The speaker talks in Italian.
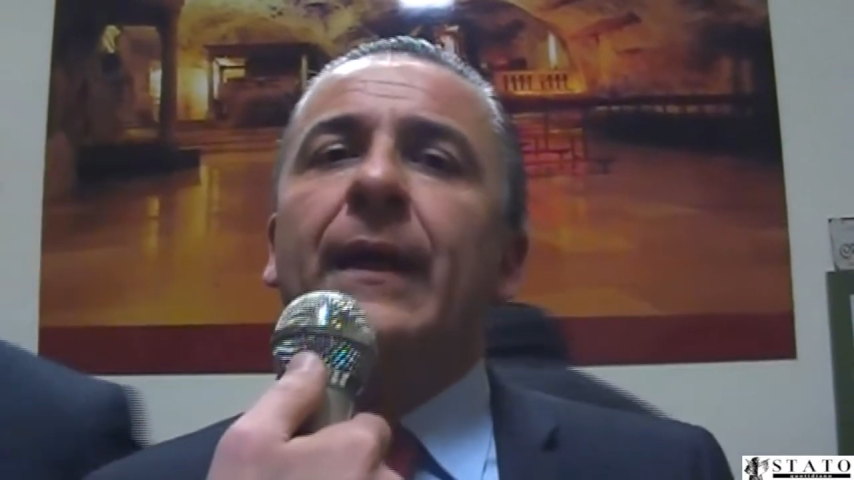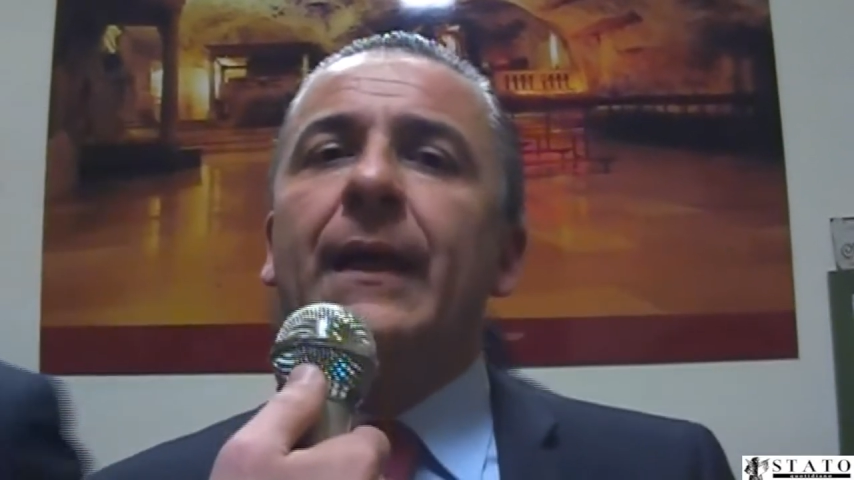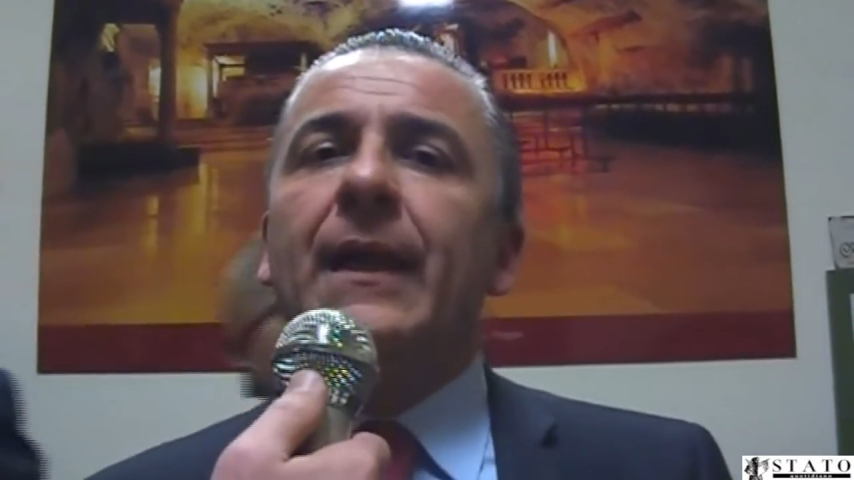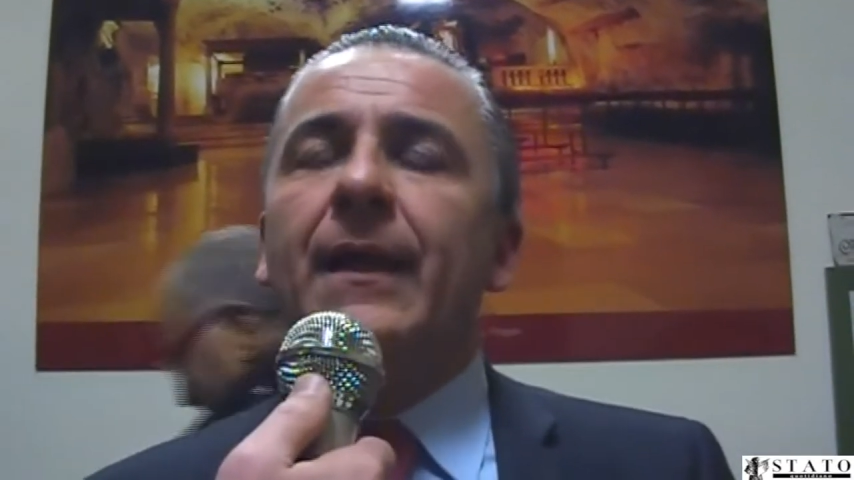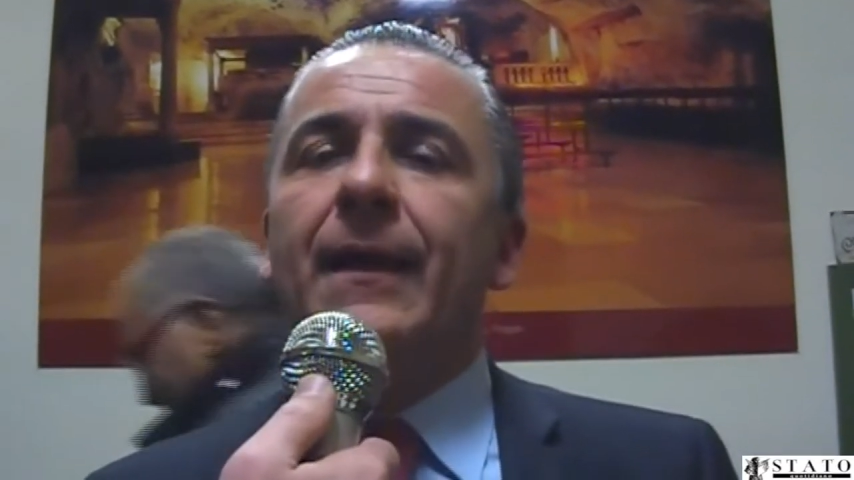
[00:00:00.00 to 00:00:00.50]

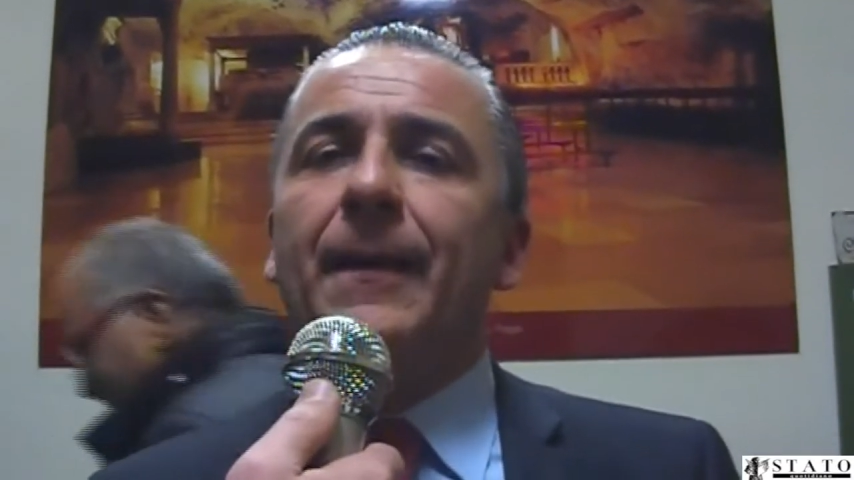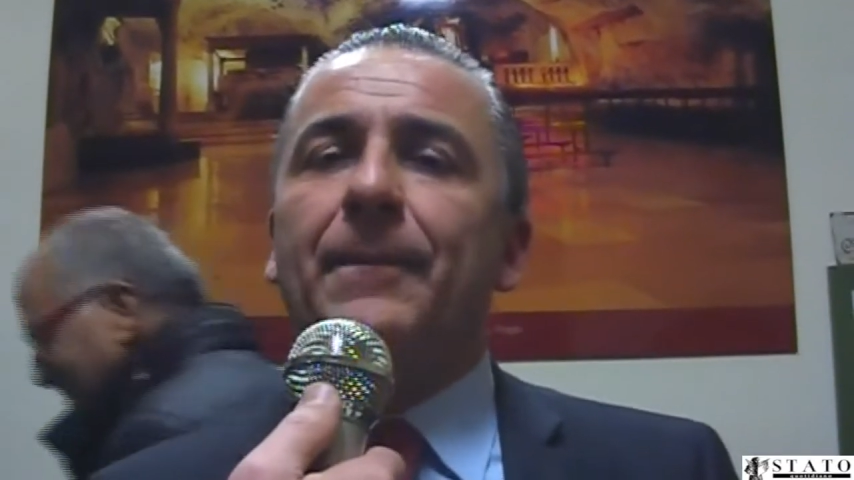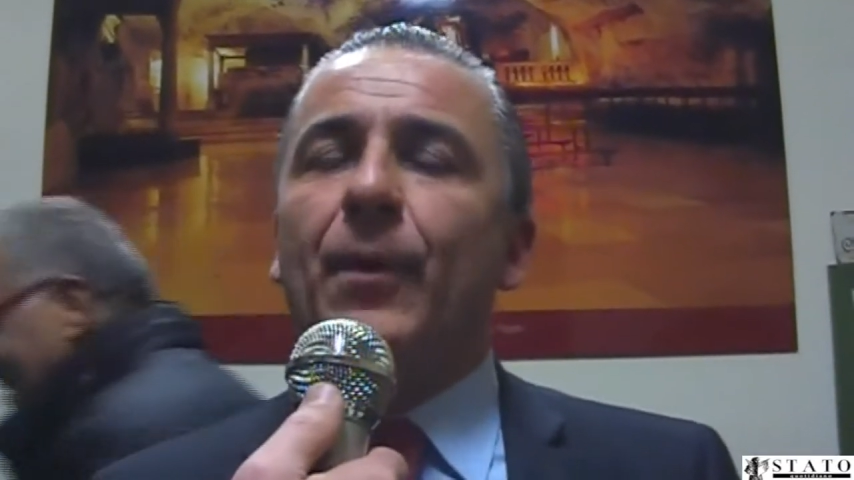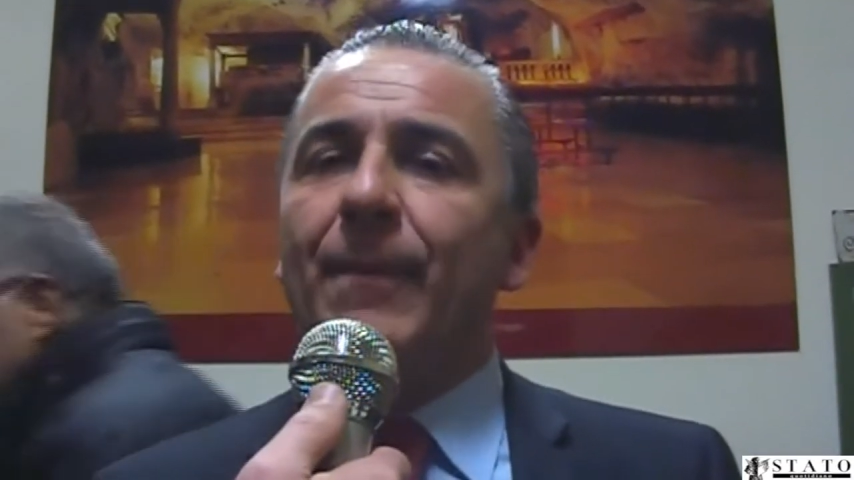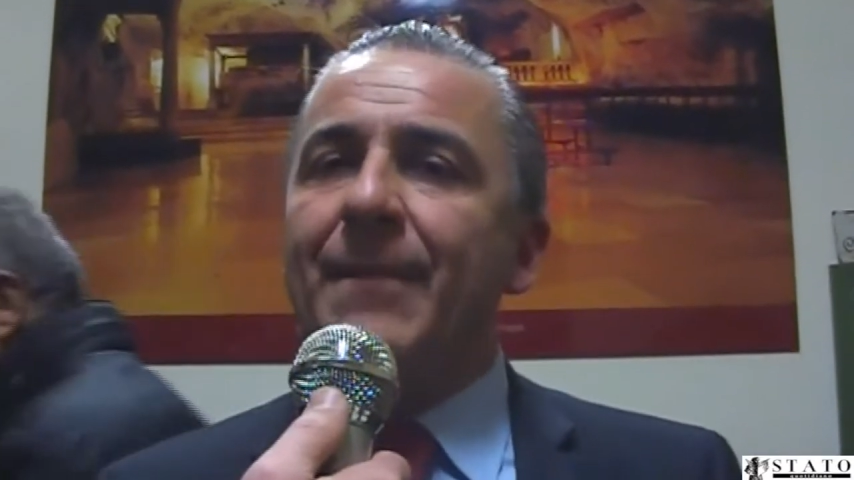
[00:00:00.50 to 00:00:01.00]
Il
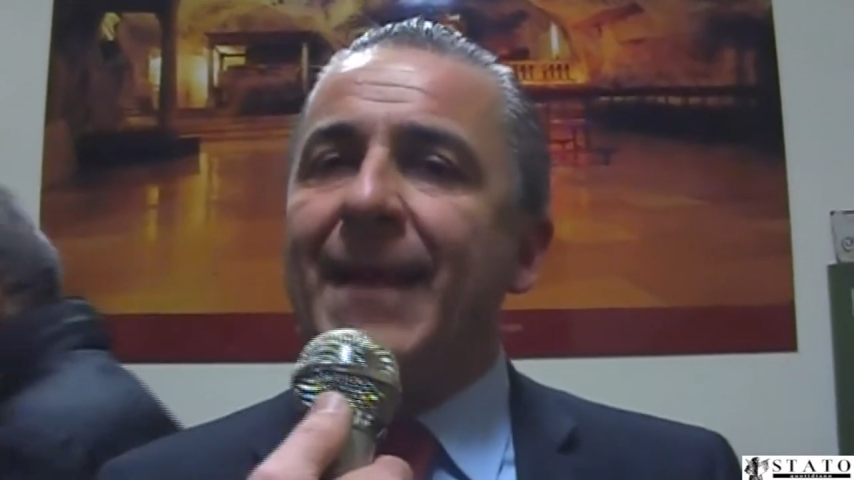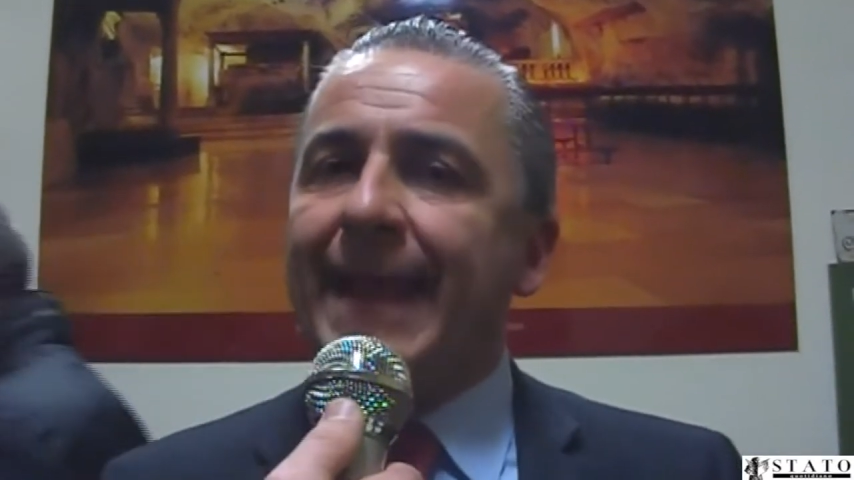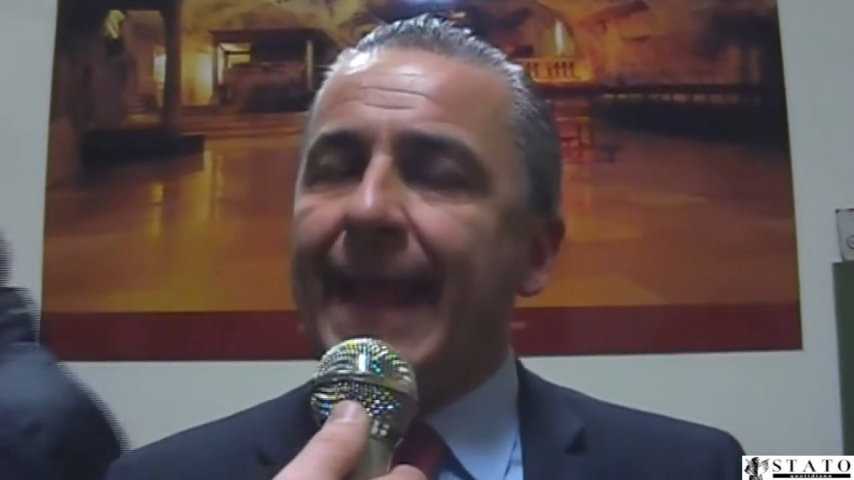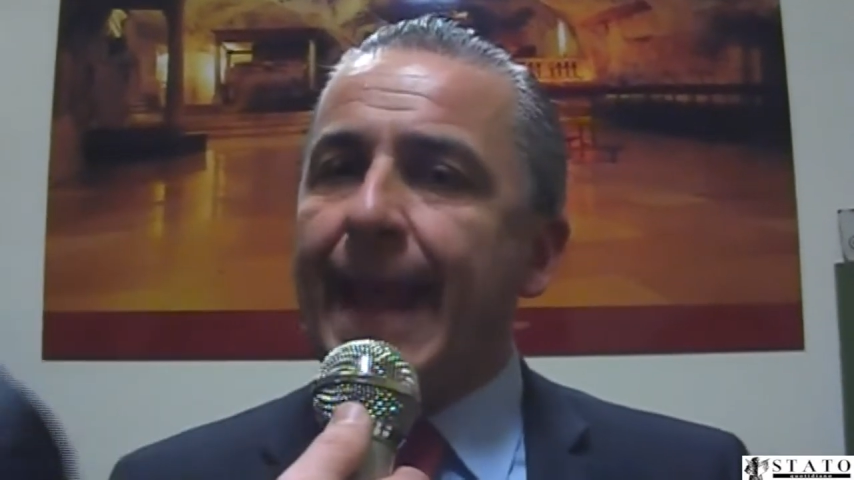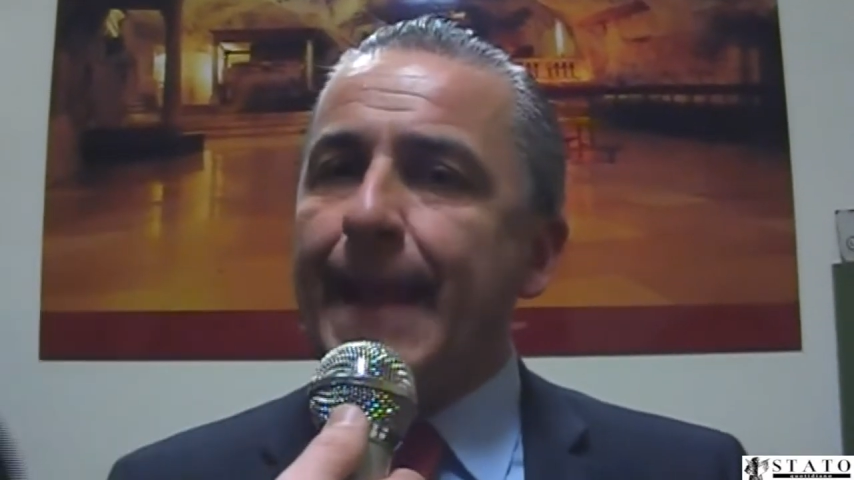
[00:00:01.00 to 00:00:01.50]
problema
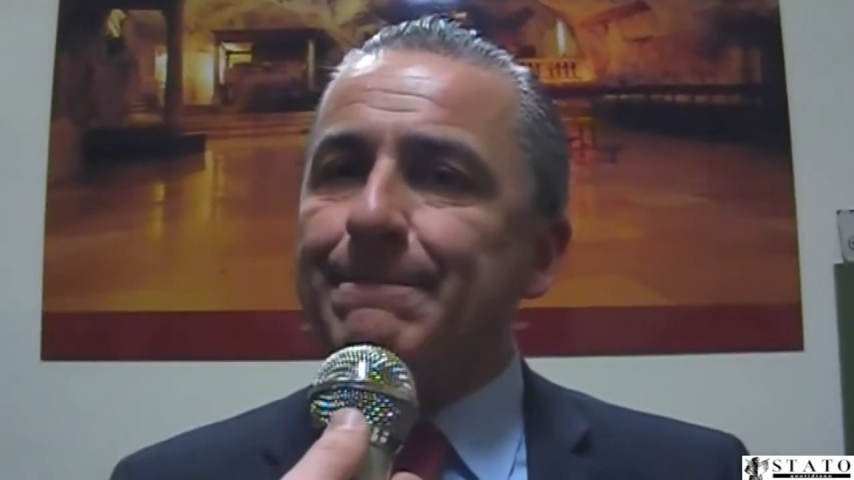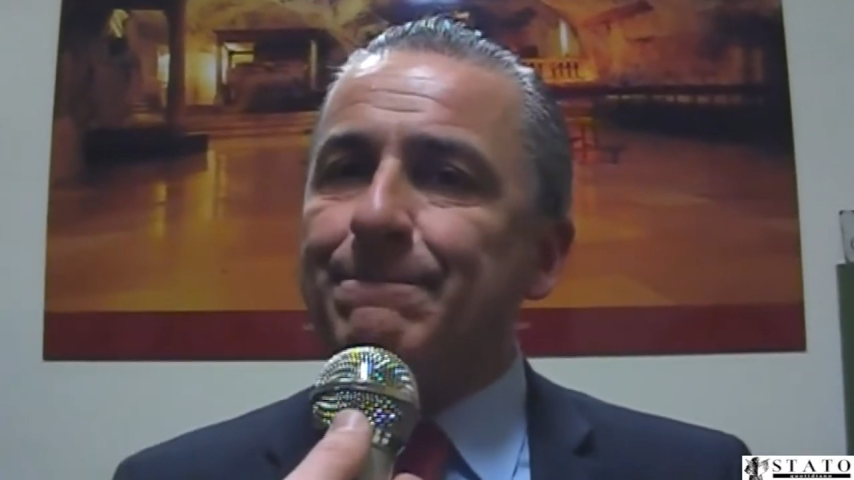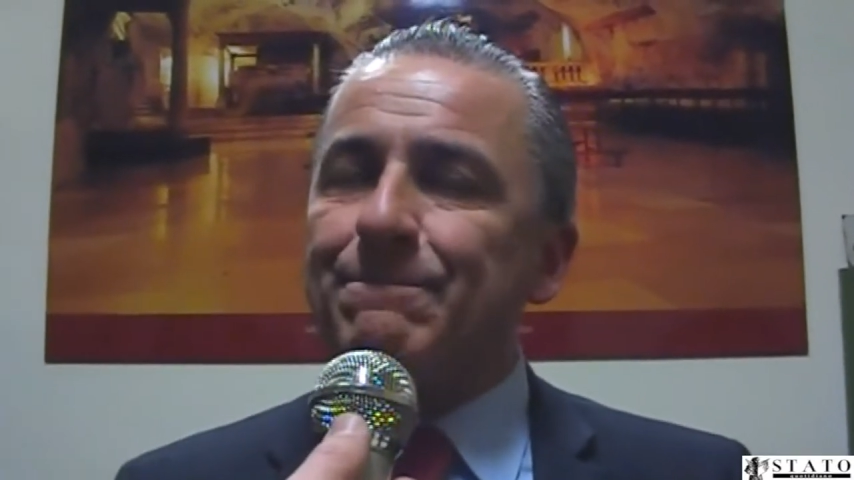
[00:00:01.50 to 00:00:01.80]
è che